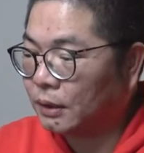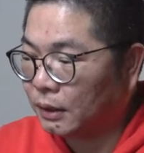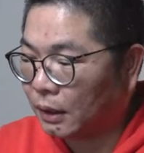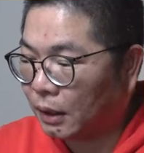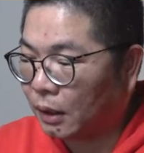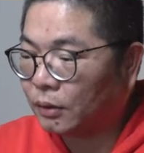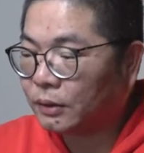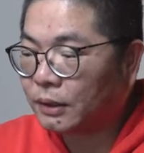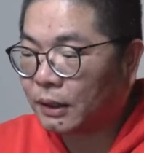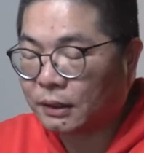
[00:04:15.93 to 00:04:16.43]

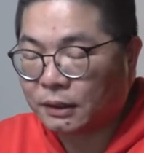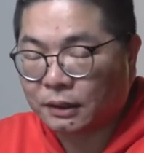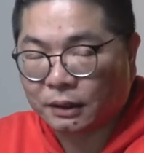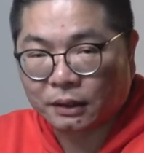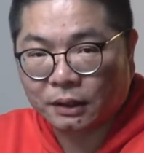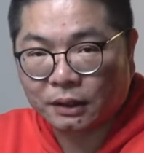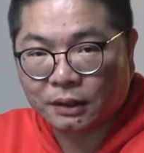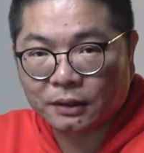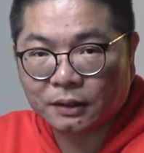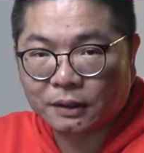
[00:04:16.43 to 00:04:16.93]
然后在这
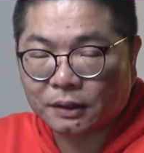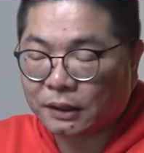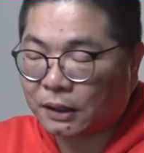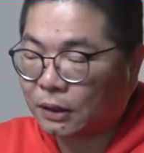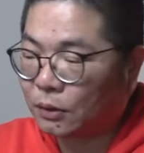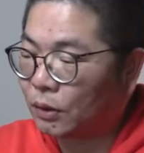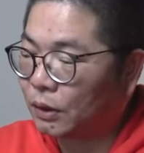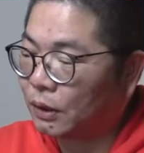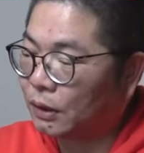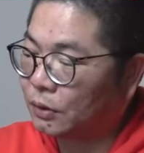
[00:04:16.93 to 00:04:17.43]
个第四个
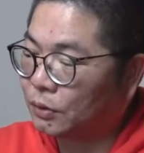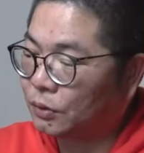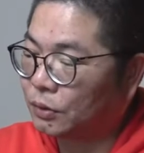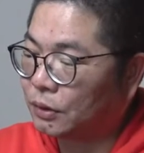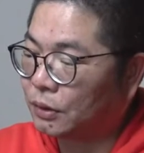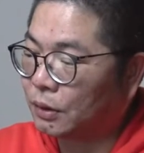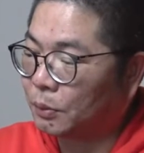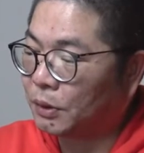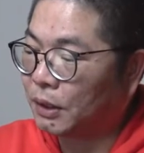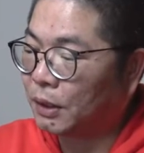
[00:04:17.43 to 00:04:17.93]
阶段呢，就
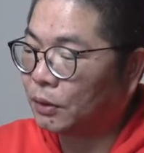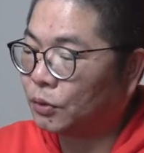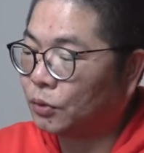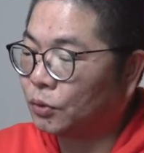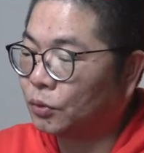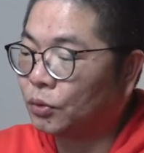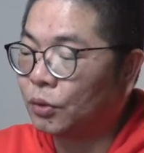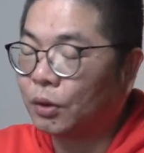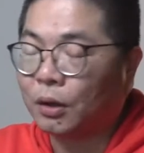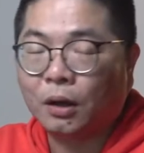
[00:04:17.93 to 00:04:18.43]
是怎么样
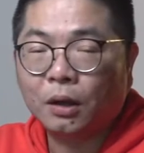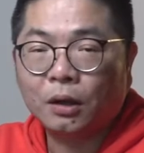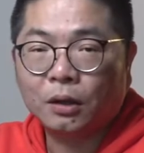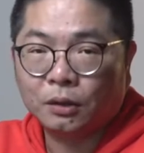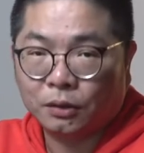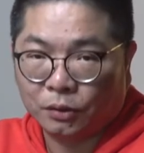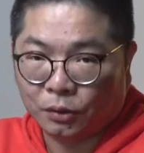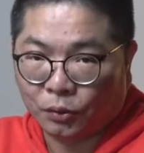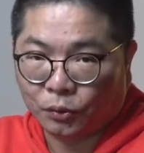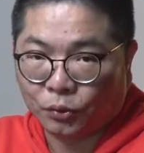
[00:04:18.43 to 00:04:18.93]
去做
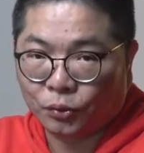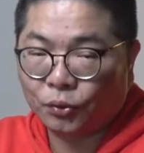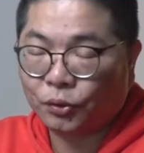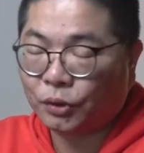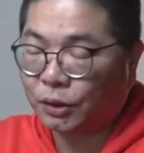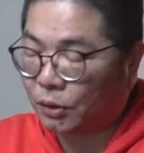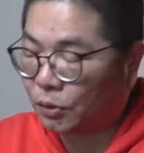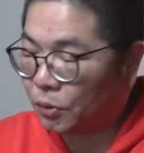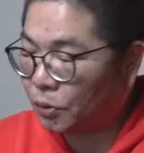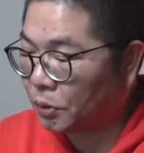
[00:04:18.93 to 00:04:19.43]
有
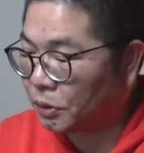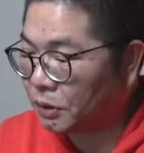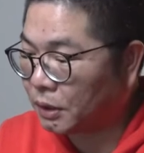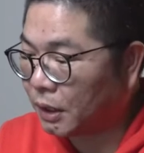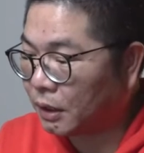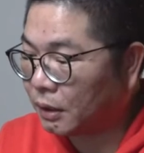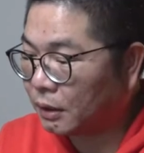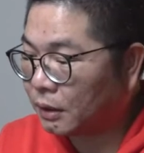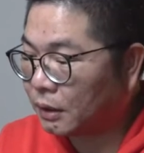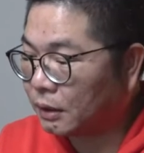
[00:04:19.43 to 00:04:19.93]
序的扩
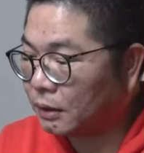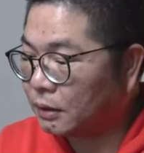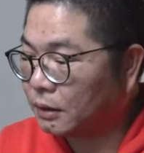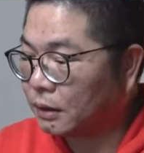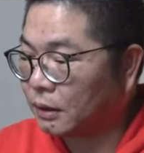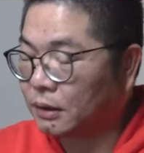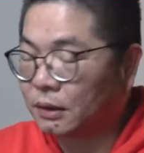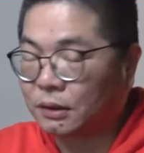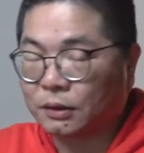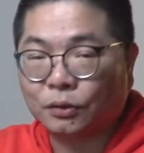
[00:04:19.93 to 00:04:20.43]
张跟
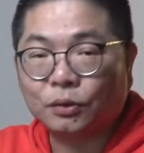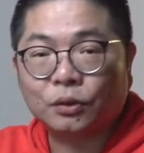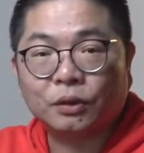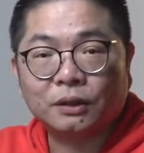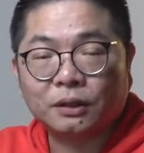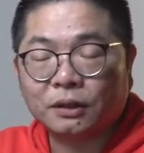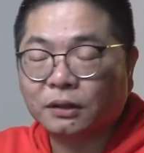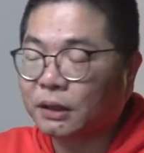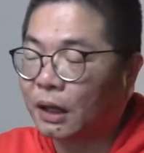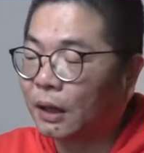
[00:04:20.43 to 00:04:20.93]
这个持续的
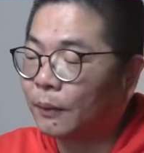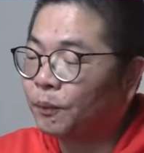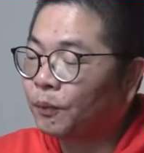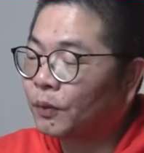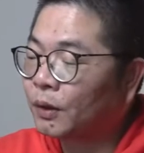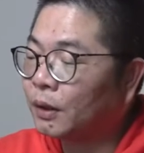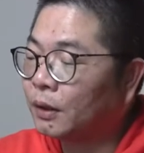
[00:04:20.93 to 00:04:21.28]
增长，